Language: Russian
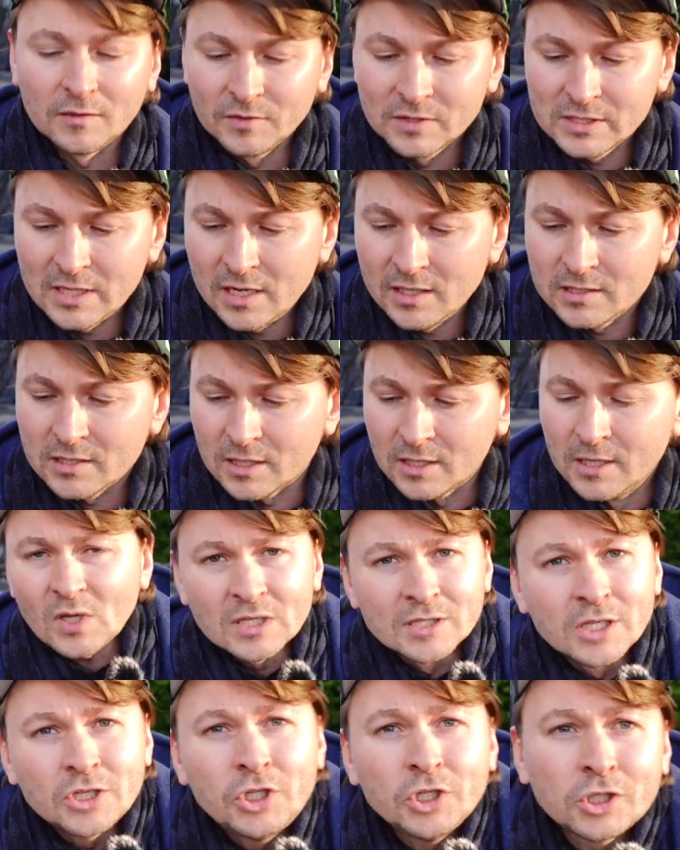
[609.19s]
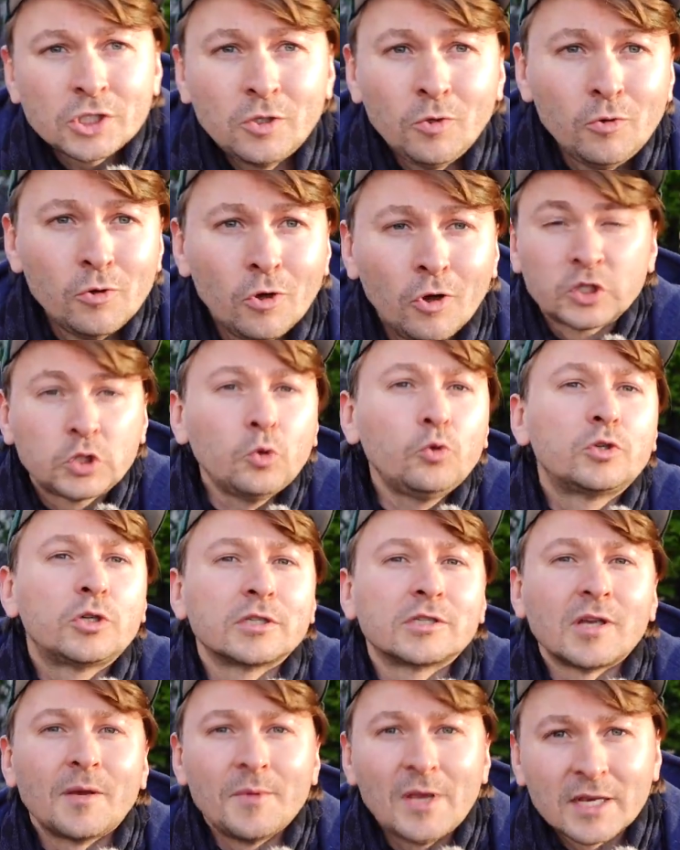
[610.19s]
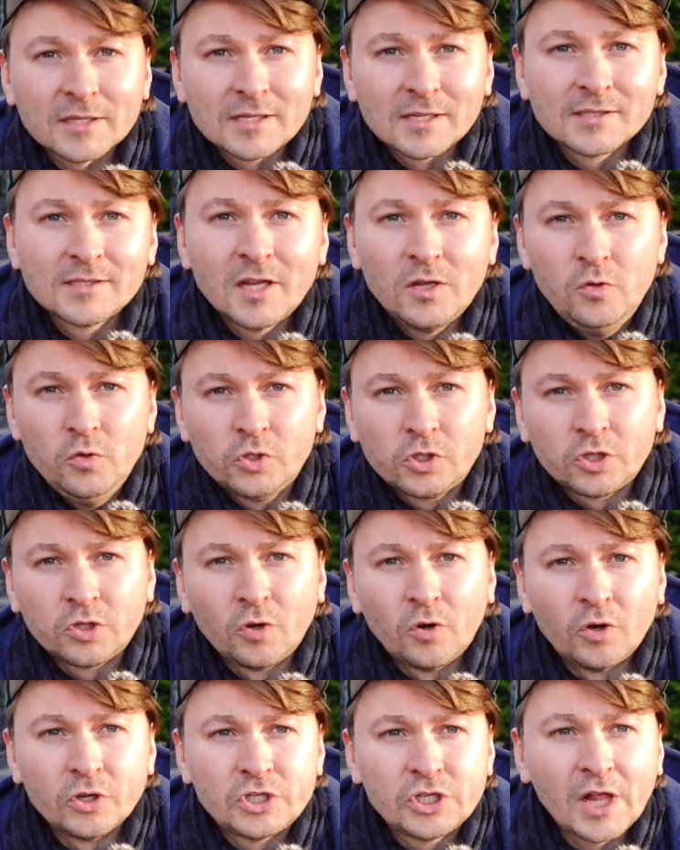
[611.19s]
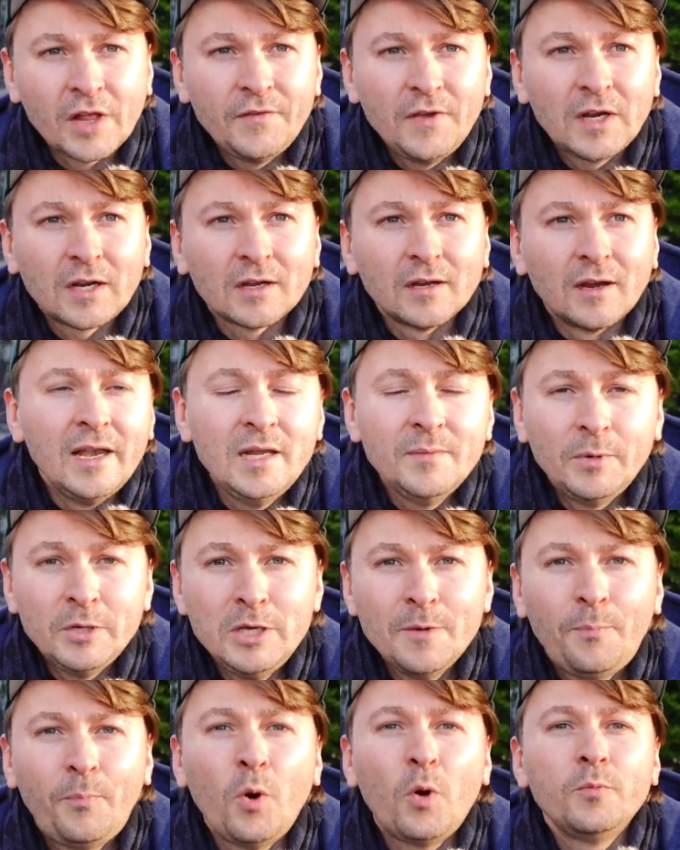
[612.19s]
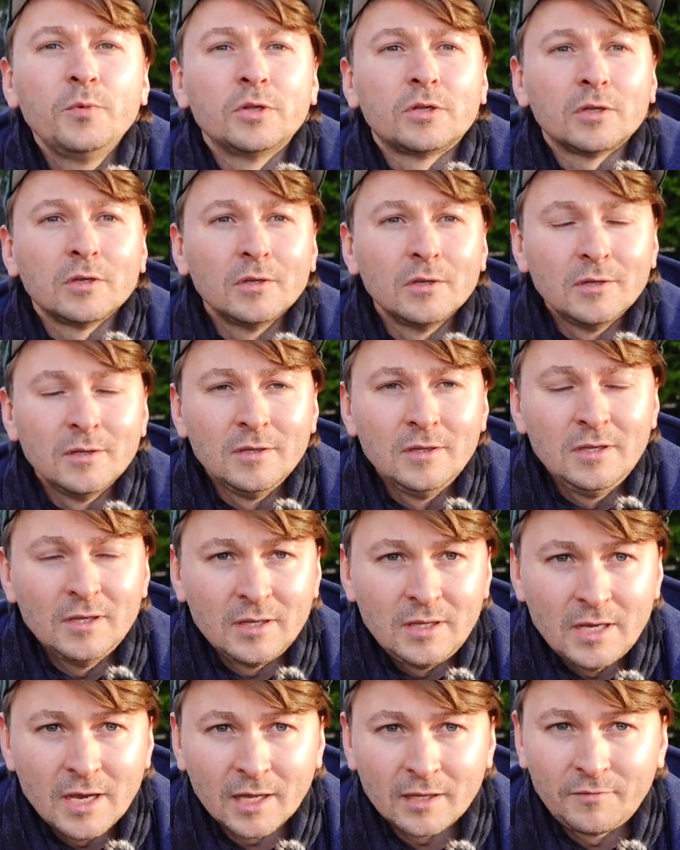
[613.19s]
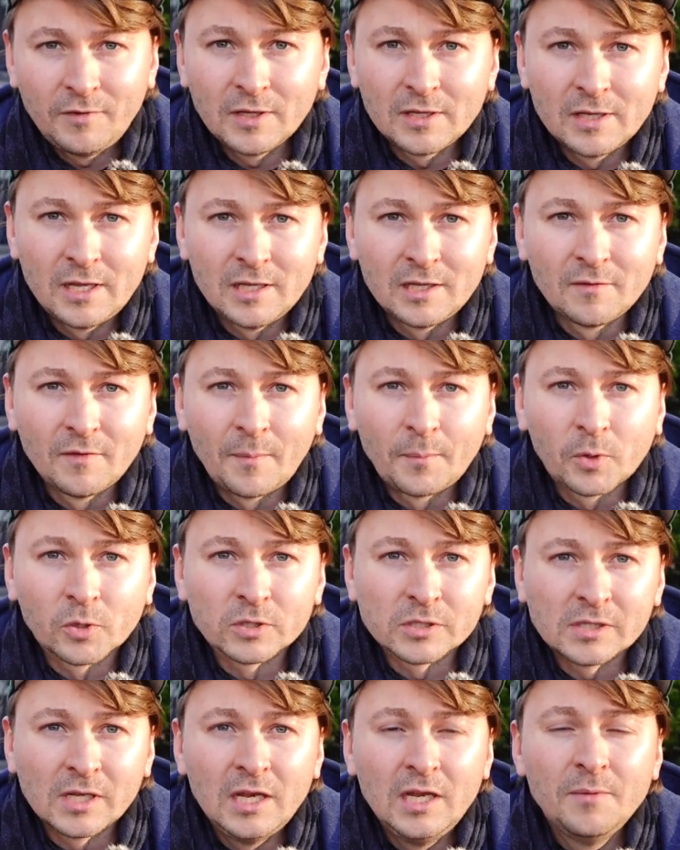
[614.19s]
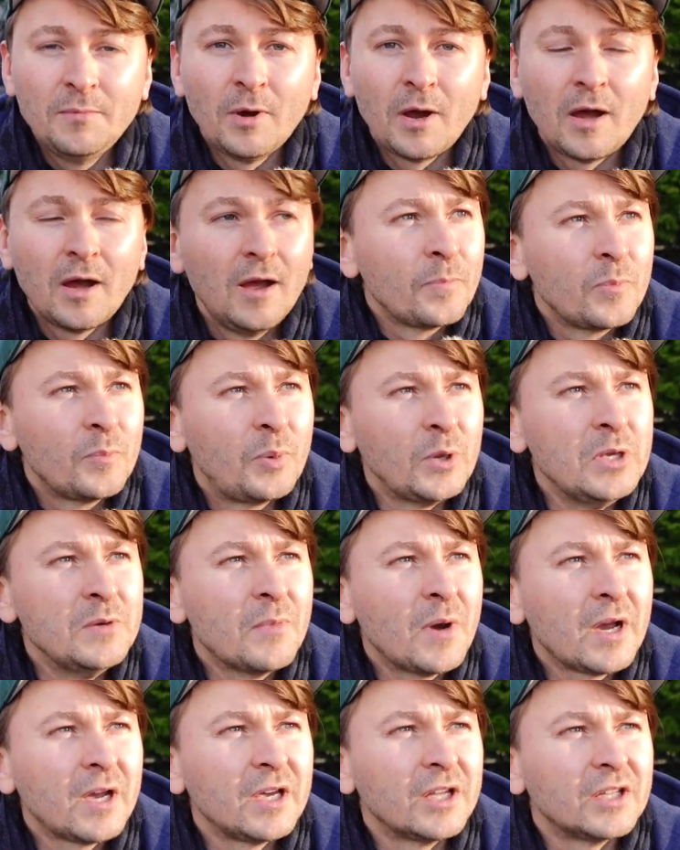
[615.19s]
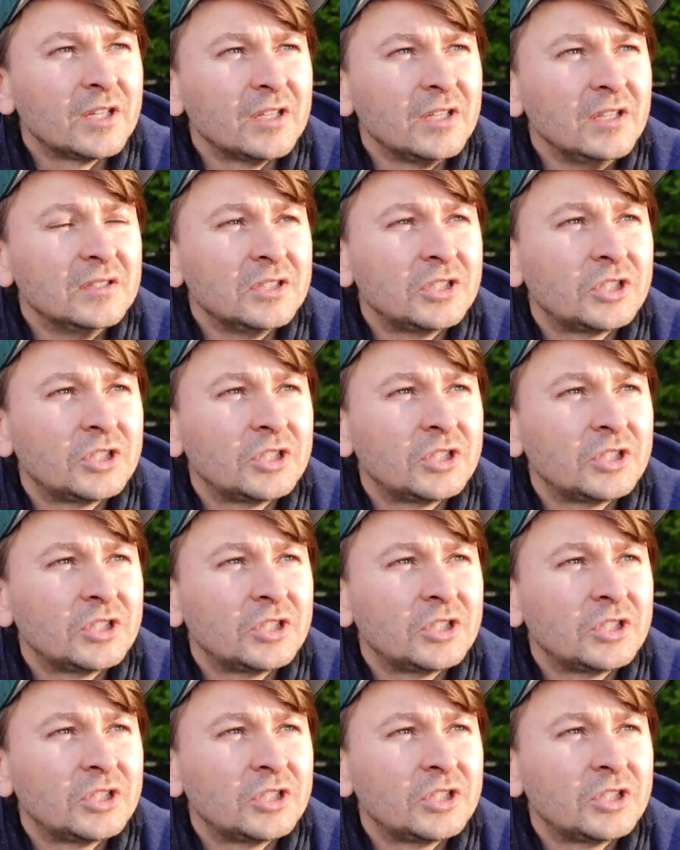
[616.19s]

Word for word: И вы знаете, зачастую с ужасом я осознаю, что человек либо не помнит не ответ на этот вопрос, либо понимает,